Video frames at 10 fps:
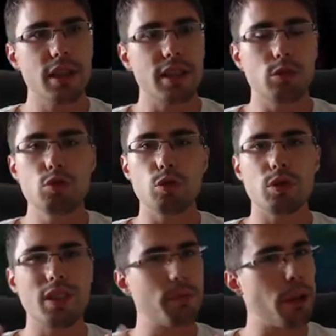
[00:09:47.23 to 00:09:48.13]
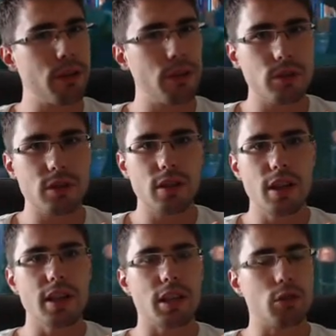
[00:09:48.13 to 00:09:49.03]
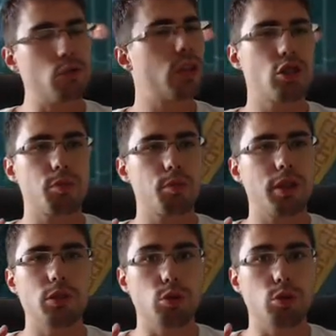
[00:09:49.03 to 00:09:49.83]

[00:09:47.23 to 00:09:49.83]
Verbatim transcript: y a, toujours une expérience. Il y a toujours quelque chose peut-être de